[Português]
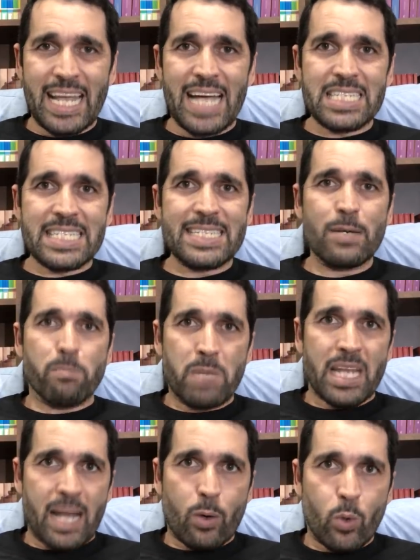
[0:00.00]
na ação
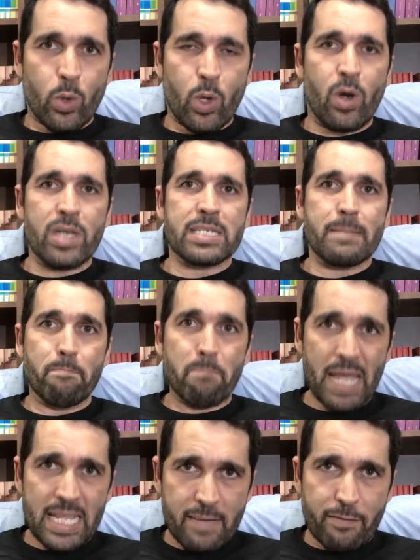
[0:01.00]
miraculosa,
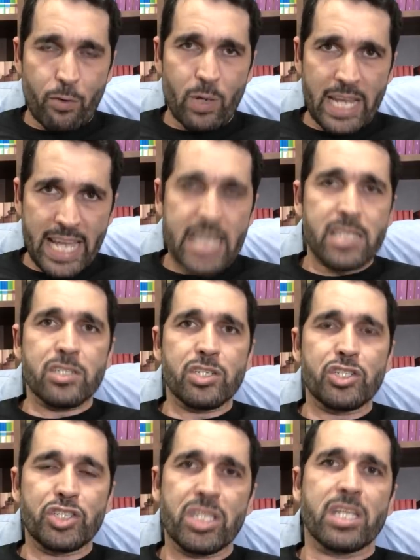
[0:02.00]

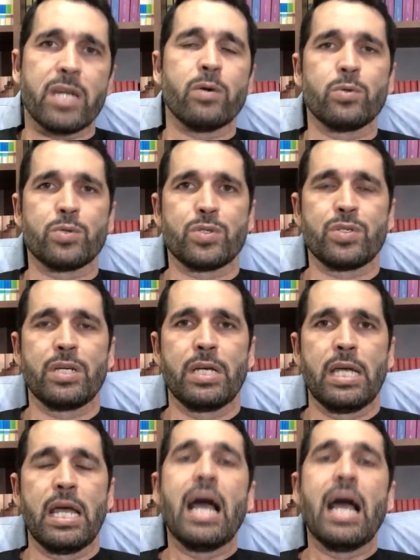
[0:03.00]
benevolente de Deus,